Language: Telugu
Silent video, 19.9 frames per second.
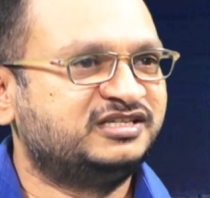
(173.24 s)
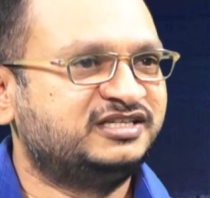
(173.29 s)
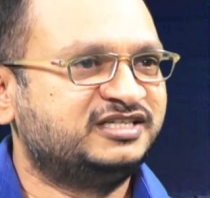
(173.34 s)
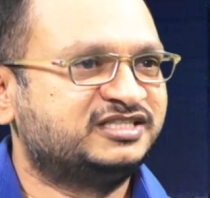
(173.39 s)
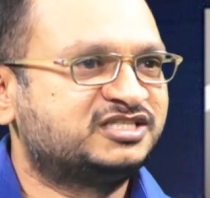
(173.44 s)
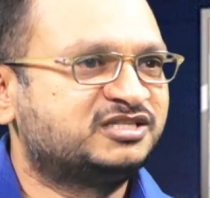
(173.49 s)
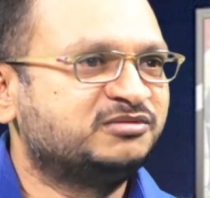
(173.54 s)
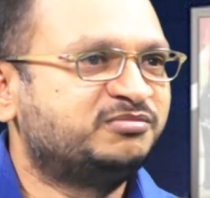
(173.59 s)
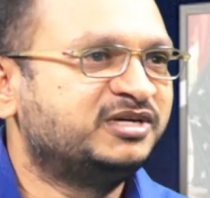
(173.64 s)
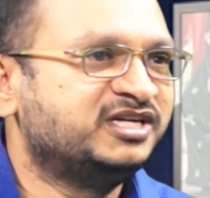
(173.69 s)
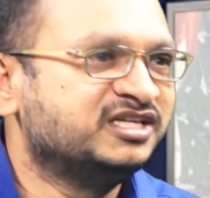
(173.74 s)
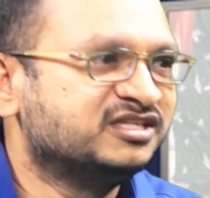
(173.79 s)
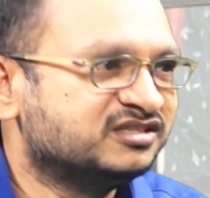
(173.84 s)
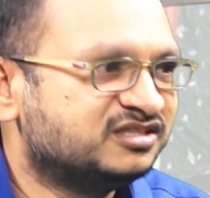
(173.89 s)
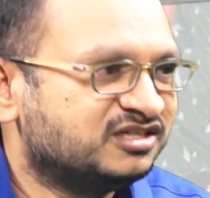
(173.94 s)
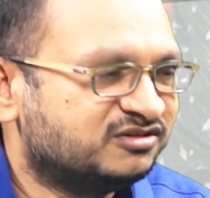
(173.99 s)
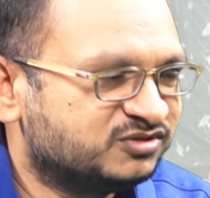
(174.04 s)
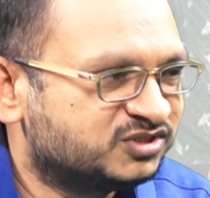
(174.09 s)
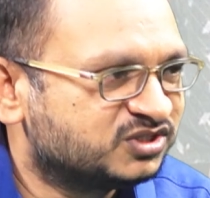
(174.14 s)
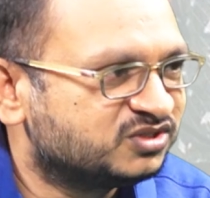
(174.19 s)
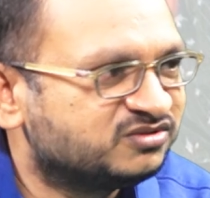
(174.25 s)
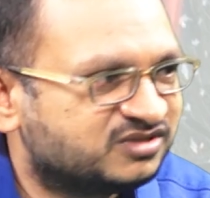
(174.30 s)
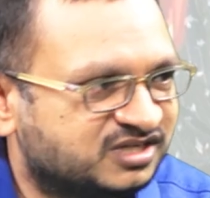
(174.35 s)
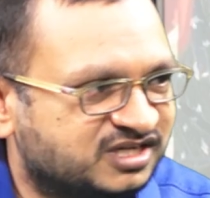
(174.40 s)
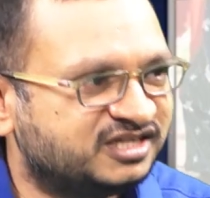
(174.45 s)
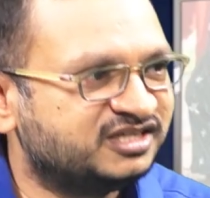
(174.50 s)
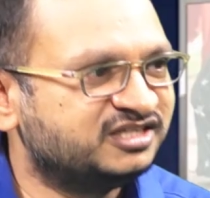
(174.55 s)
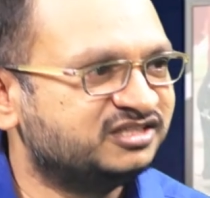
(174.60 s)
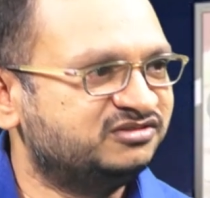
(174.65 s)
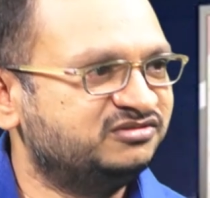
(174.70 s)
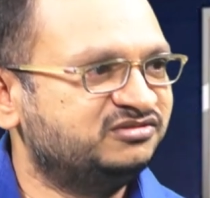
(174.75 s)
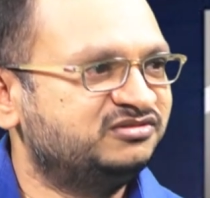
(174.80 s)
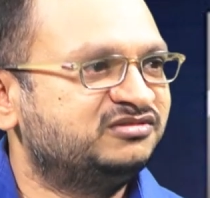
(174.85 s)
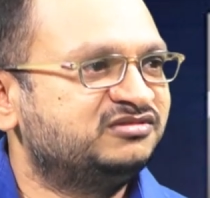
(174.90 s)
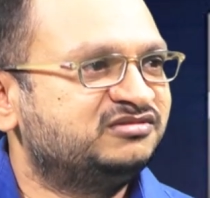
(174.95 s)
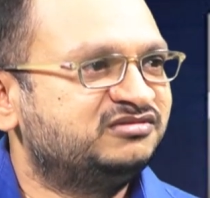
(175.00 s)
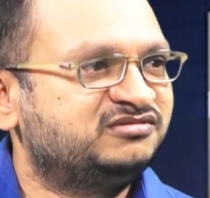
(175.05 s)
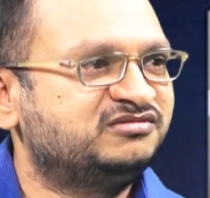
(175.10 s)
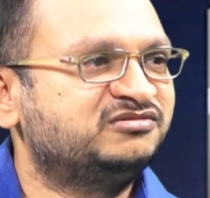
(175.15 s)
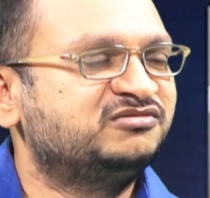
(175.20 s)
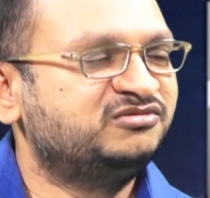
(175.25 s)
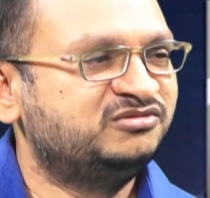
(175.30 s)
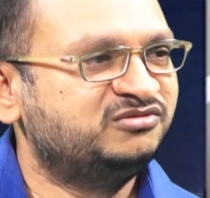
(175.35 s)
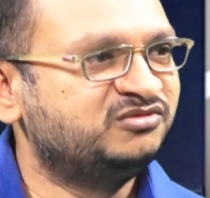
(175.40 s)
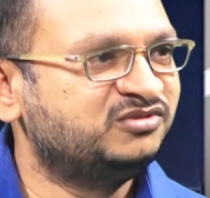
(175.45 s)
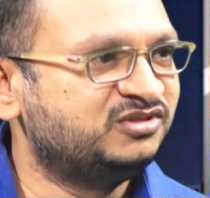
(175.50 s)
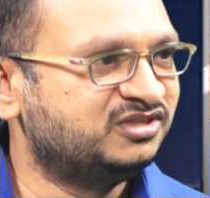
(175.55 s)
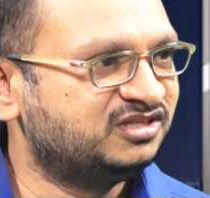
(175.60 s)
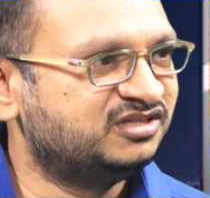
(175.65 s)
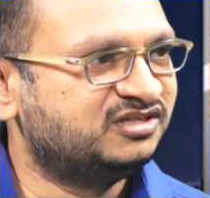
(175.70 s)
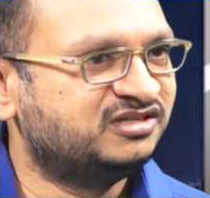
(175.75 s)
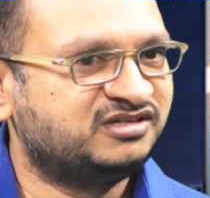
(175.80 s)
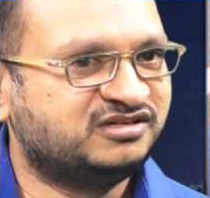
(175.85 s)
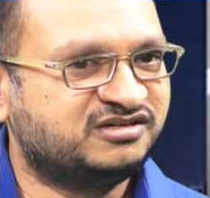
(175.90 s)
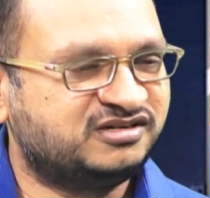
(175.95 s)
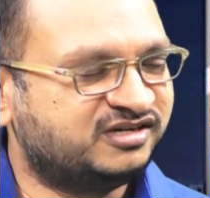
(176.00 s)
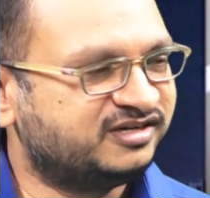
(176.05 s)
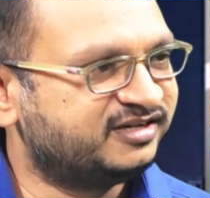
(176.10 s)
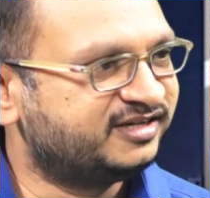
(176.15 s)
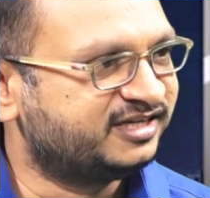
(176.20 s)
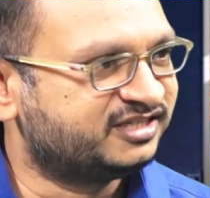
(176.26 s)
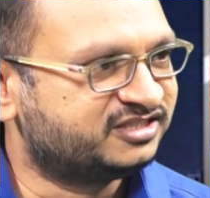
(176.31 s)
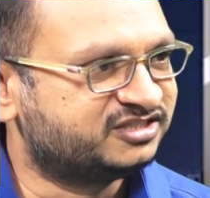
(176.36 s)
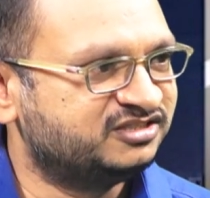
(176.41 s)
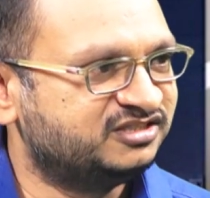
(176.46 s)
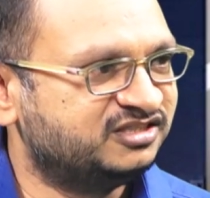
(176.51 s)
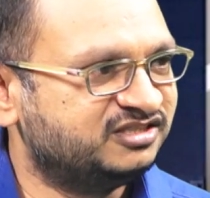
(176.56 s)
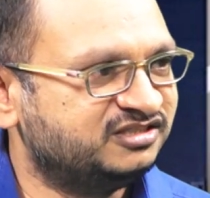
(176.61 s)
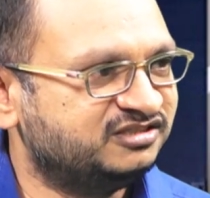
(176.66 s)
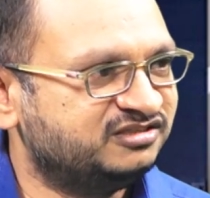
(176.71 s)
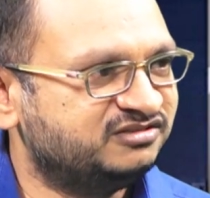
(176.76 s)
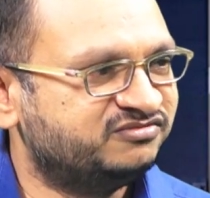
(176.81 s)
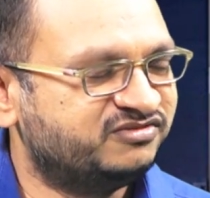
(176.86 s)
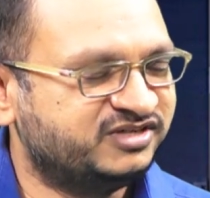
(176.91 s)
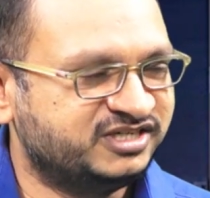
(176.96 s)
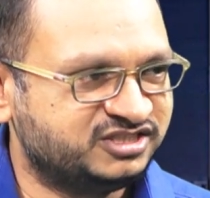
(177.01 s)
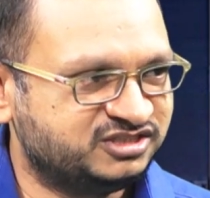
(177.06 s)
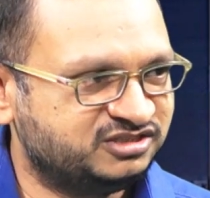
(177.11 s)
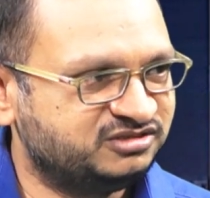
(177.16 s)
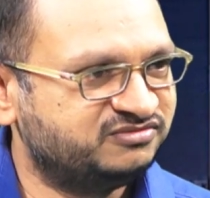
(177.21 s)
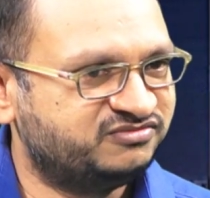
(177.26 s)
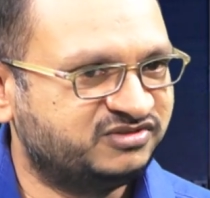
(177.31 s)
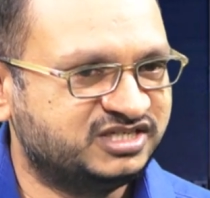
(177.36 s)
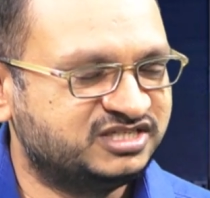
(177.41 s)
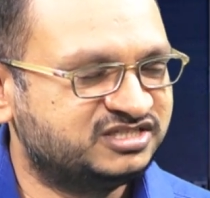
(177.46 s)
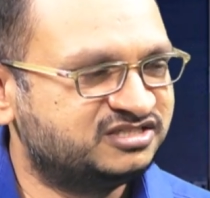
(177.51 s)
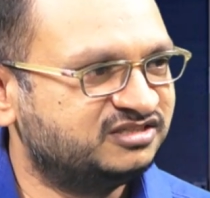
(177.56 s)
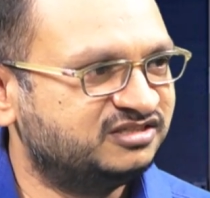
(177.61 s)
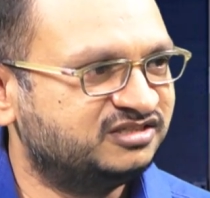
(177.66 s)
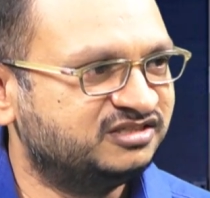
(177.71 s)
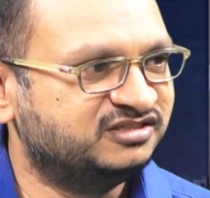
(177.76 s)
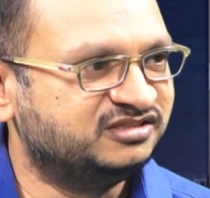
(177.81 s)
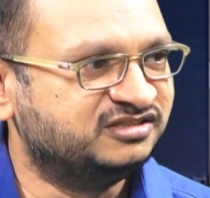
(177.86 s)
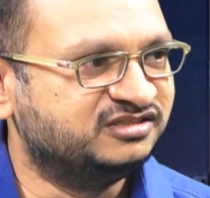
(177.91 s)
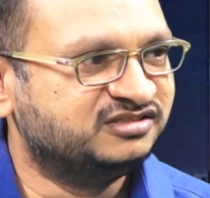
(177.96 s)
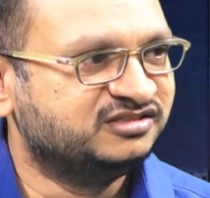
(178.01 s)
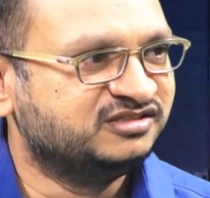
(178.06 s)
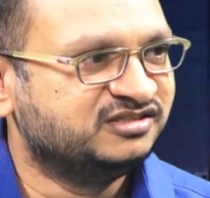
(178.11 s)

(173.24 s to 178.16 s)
కష్టపడేంత అవసరం రాలేదు ఓకే ఉన్న కాంటాక్ట్స్ కానీ ఫ్రెండ్షిప్ ఫ్రెండ్స్ కానీ